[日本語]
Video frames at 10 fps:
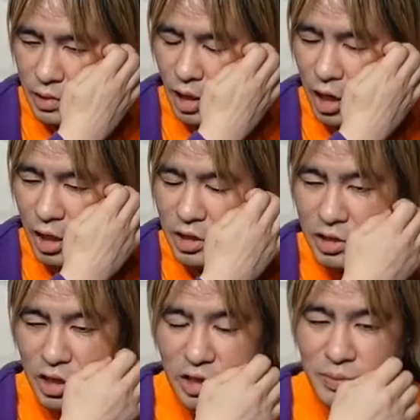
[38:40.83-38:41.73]
高木
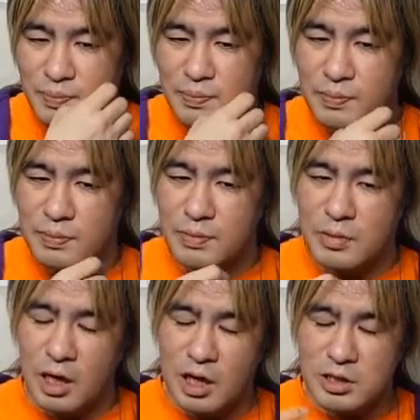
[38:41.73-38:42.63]
さんに
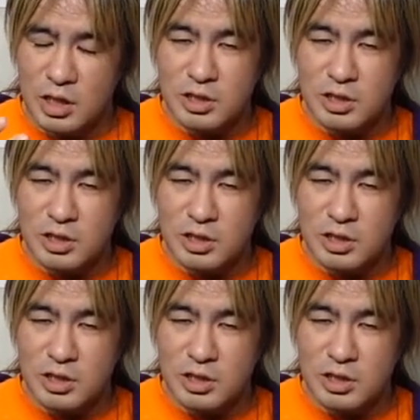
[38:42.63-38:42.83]
大